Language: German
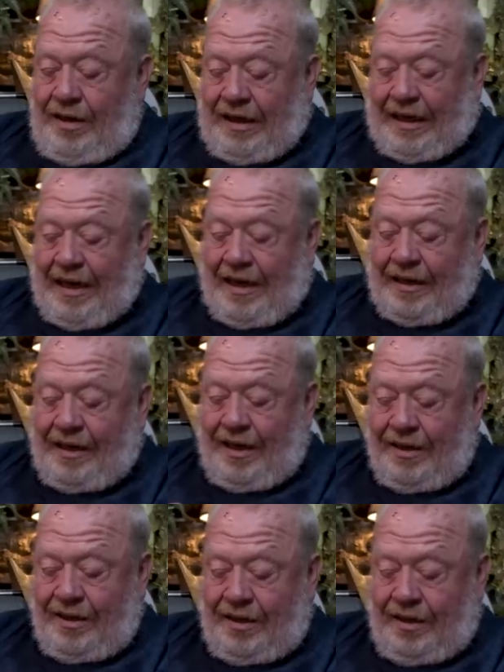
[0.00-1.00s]

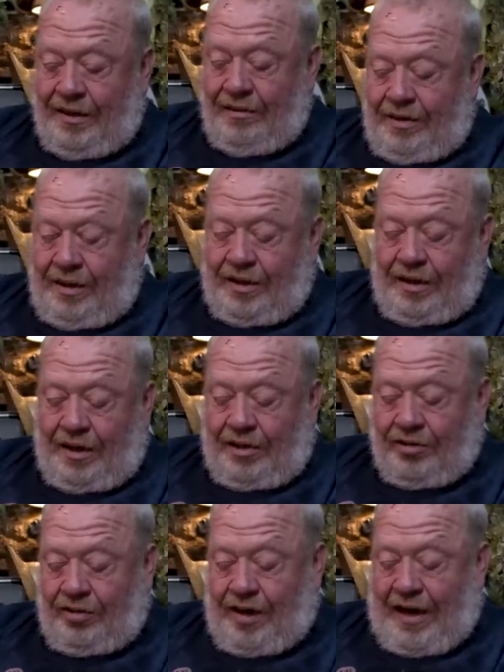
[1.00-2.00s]
reagieren die. Die sind
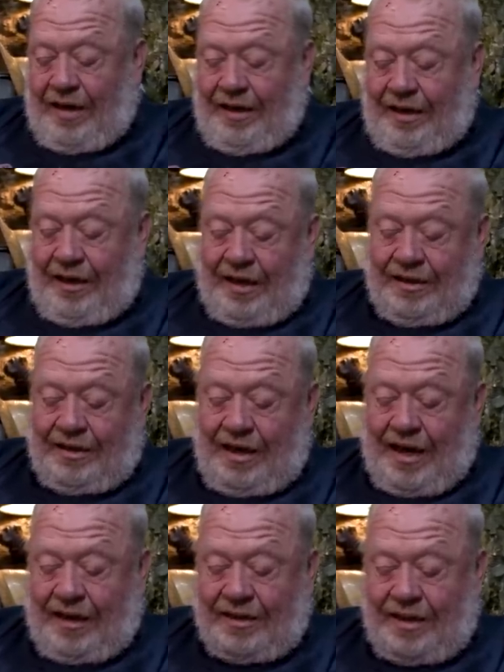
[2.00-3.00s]
also gerne in ganz
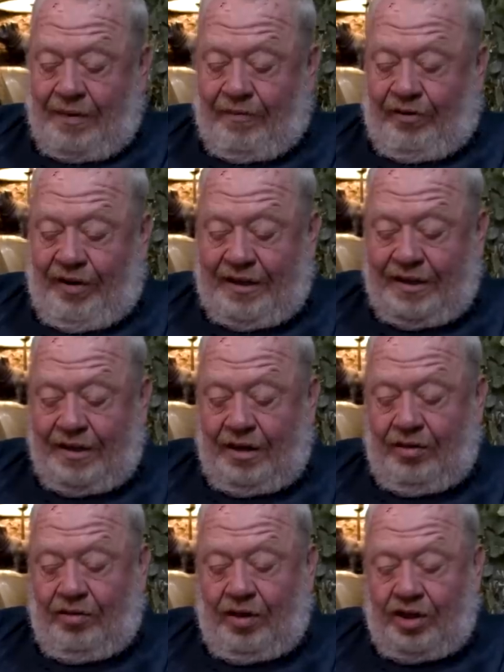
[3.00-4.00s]
langsam
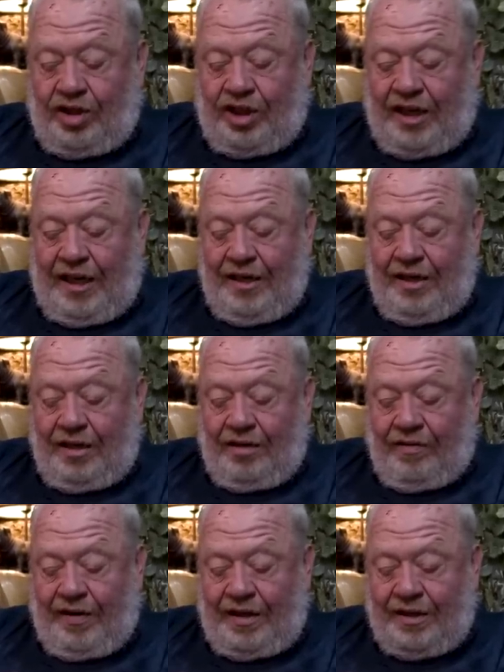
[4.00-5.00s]
fließenden oder stehenden
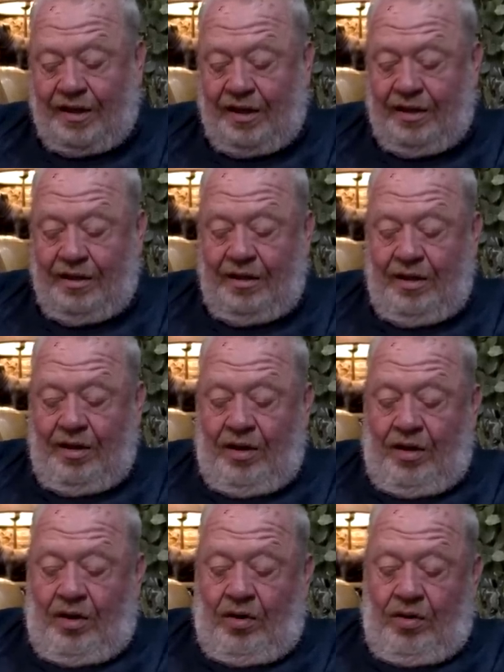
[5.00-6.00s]
Gewässern.
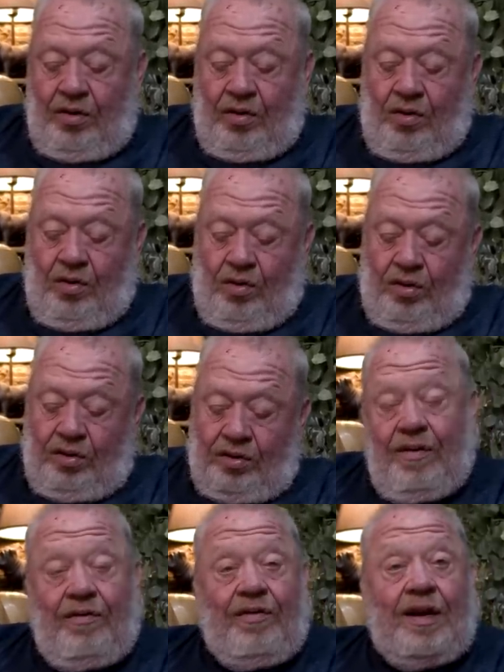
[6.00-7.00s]
Okay.
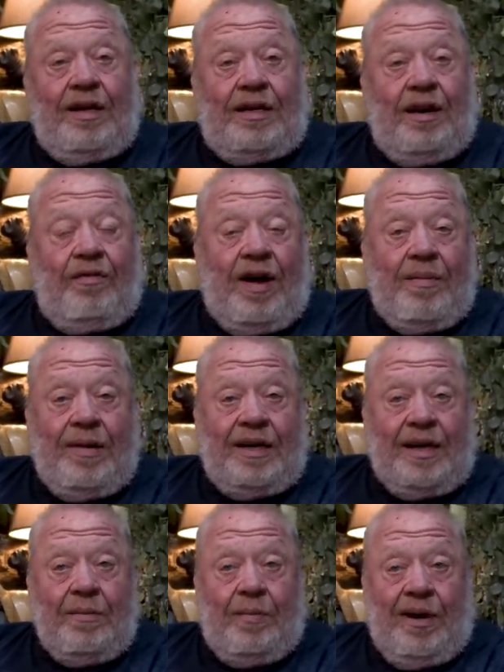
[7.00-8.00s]
Und wenn es da auf einmal
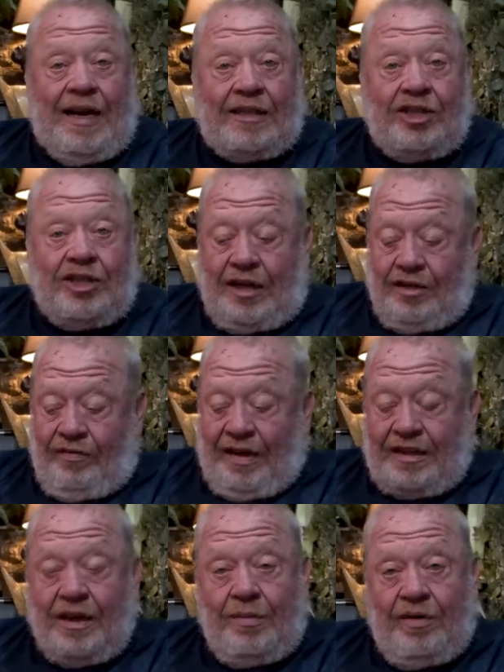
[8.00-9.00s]
drin platscht, also
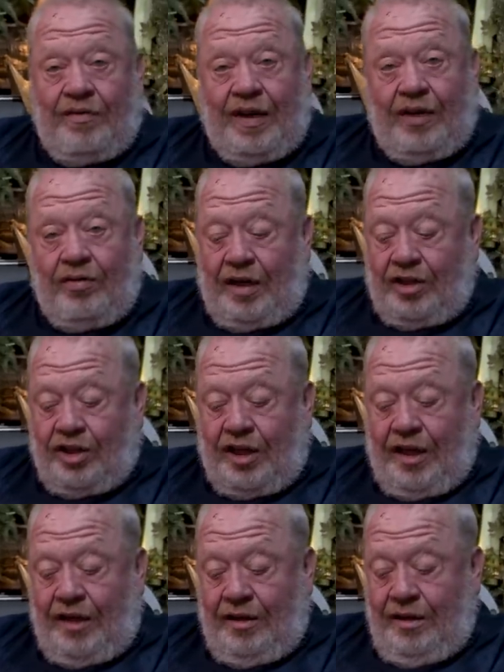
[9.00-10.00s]
Wasserbewegungen
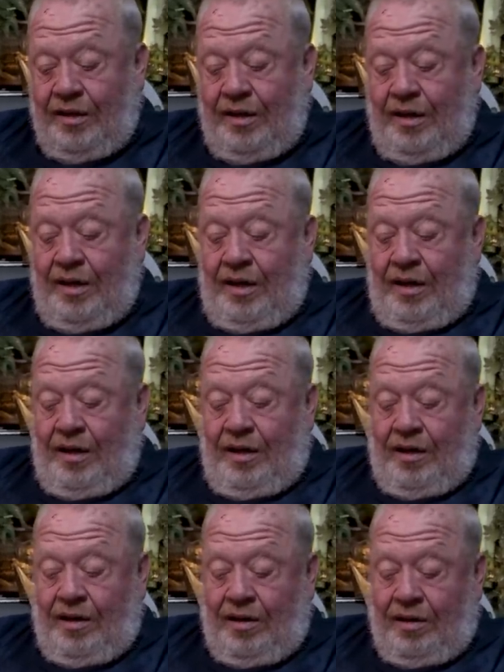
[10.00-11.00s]
entstehen, okay.
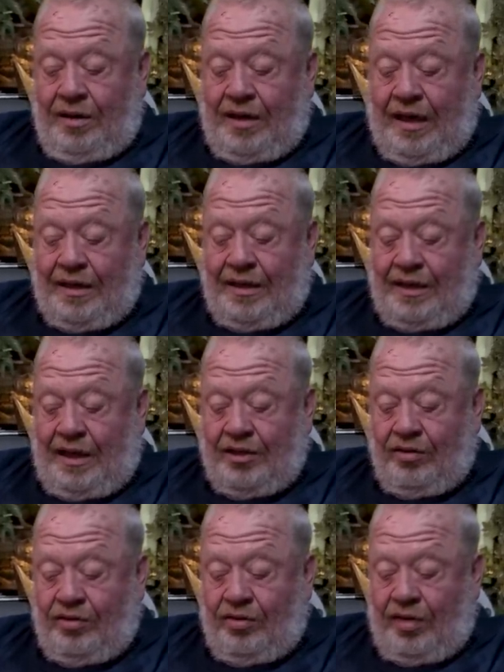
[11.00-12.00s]
Äh, das ist
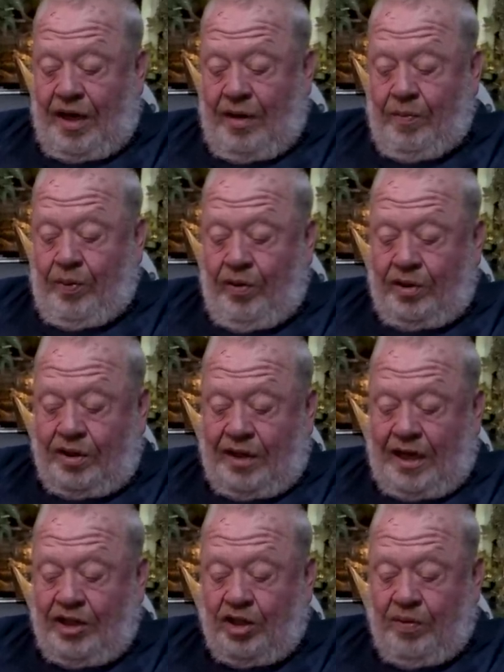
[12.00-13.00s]
also so der Impuls,
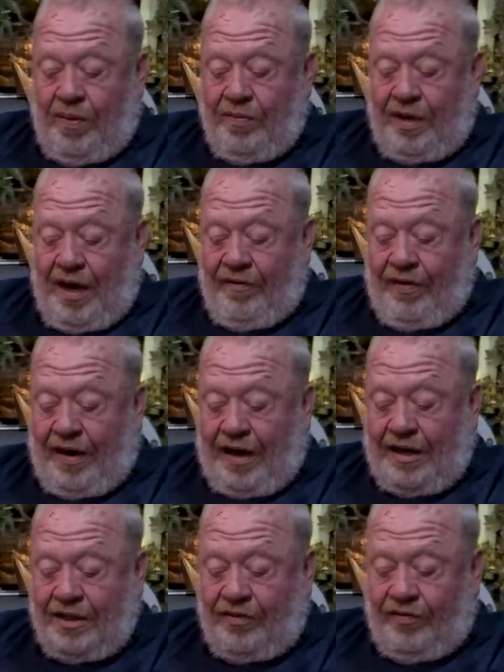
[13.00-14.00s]
dann schwimmen die einfach
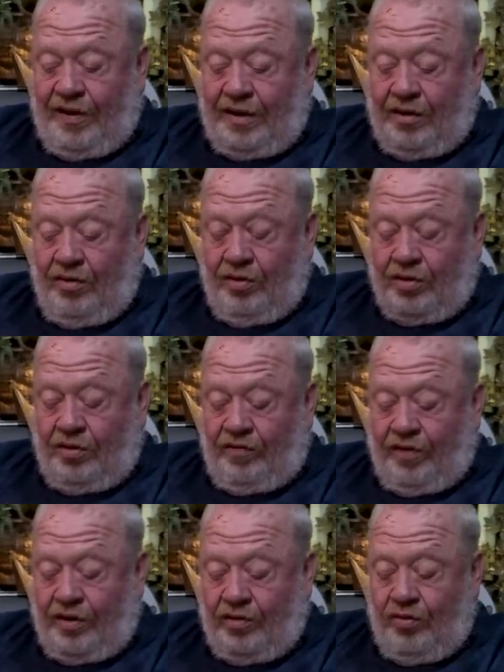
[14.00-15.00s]
ganz wild los und
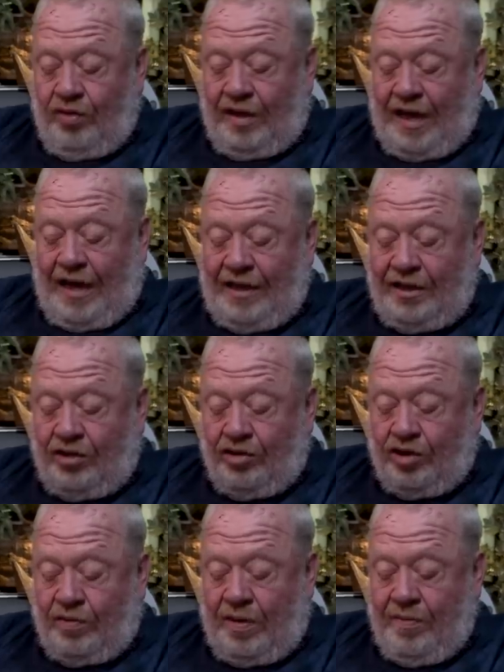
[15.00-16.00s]
versuchen dahin zu
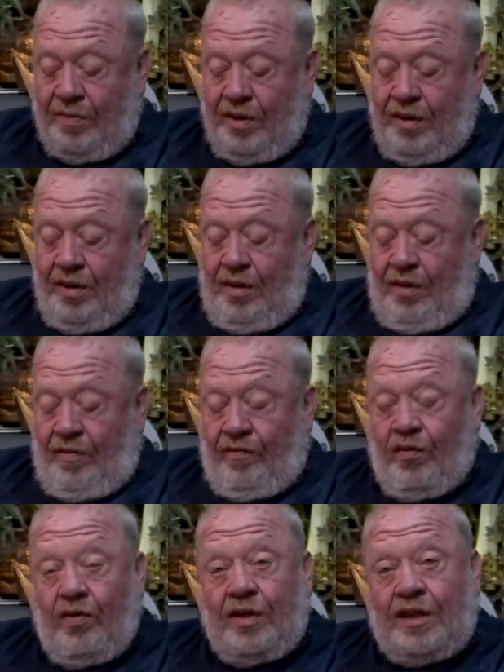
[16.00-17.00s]
schwimmen,
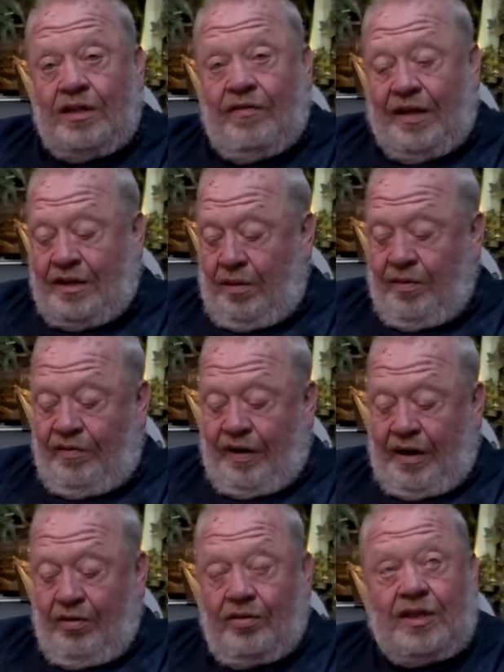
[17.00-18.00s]
wo diese
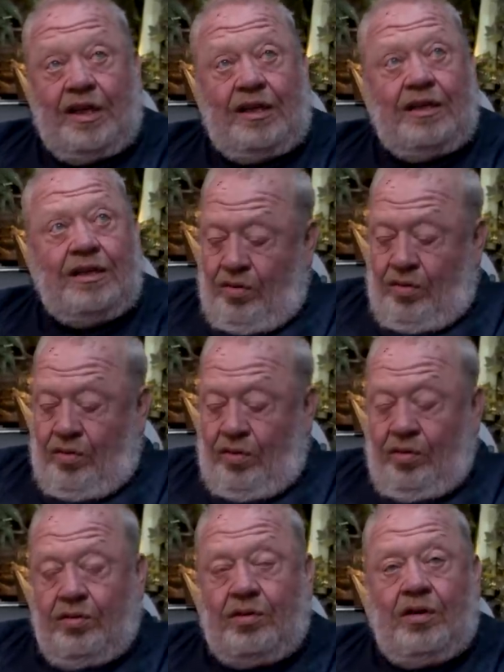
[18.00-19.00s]
Wasserbewegungen sind
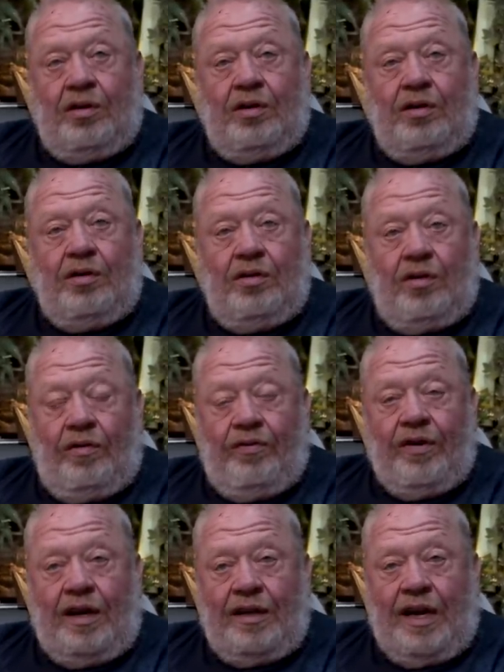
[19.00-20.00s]
und äh,
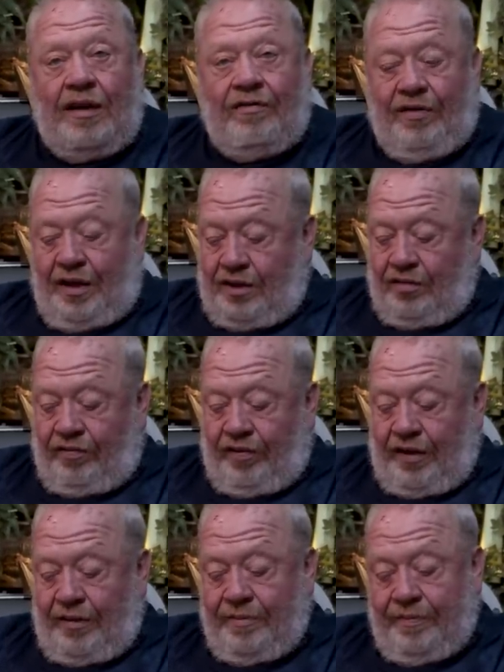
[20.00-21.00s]
hoffen dann da einen Wirt zu
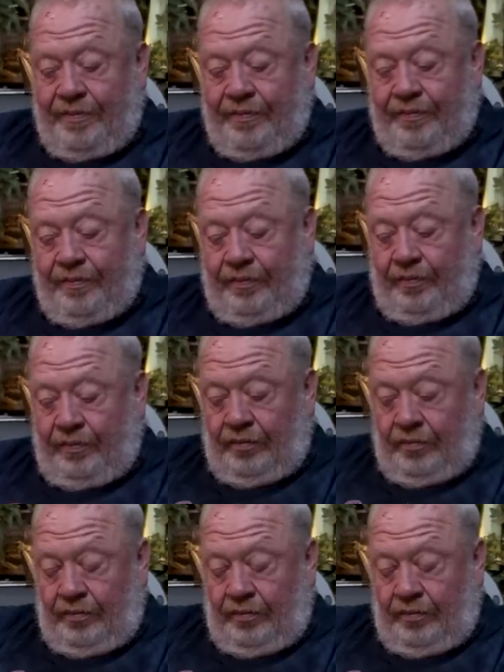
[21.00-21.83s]
finden. Die kommen ja